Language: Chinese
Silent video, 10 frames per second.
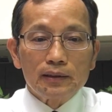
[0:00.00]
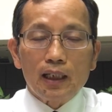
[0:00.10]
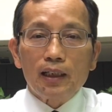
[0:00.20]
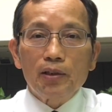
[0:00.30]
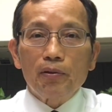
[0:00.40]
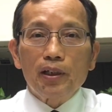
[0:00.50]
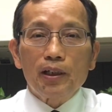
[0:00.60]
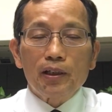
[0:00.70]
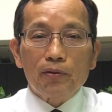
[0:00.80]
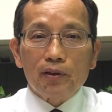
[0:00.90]
那儿
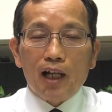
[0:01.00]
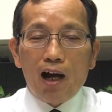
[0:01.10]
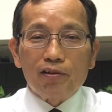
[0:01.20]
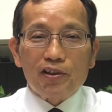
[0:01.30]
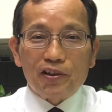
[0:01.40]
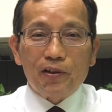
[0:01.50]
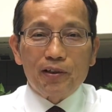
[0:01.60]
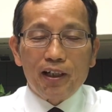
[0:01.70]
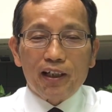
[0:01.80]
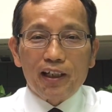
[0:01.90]
女做得好的时
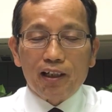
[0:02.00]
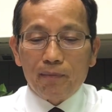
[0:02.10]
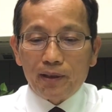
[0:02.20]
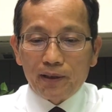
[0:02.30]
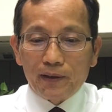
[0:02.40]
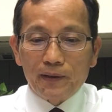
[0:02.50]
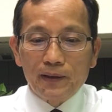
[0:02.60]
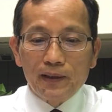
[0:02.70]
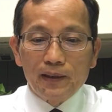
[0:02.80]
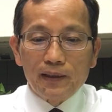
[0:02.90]
候，要给他们有
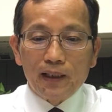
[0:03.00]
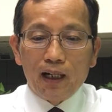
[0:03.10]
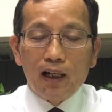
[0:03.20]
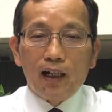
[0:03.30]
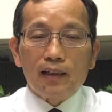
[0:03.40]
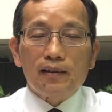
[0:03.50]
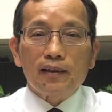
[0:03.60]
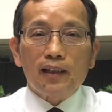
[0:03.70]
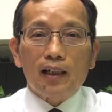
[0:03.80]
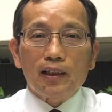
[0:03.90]
啊
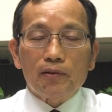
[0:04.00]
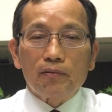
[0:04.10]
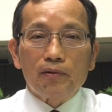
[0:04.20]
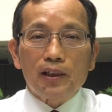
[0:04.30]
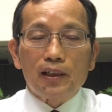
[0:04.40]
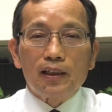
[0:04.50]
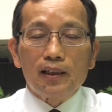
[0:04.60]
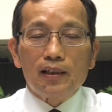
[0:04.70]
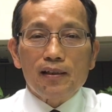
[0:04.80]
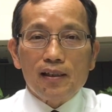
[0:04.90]
正当的鼓励
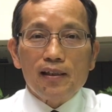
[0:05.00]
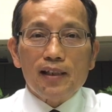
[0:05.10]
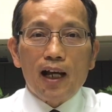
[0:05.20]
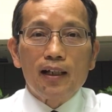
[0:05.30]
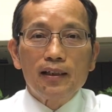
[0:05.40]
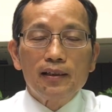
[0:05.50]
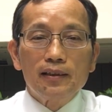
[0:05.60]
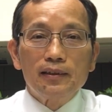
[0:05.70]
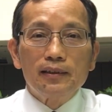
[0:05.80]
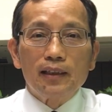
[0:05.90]
和欣赏。
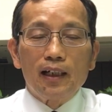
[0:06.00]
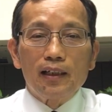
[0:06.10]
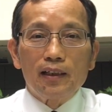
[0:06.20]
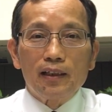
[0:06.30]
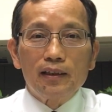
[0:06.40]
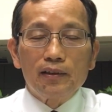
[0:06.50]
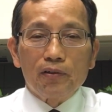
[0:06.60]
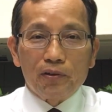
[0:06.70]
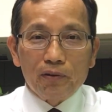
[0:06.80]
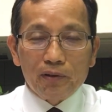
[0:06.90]

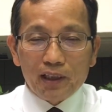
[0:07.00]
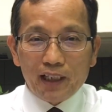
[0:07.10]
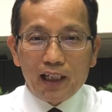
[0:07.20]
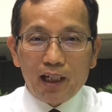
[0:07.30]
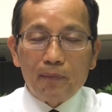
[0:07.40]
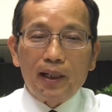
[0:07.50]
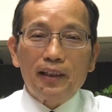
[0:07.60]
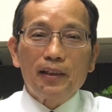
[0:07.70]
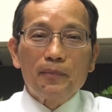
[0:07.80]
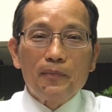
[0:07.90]
有时候要带他们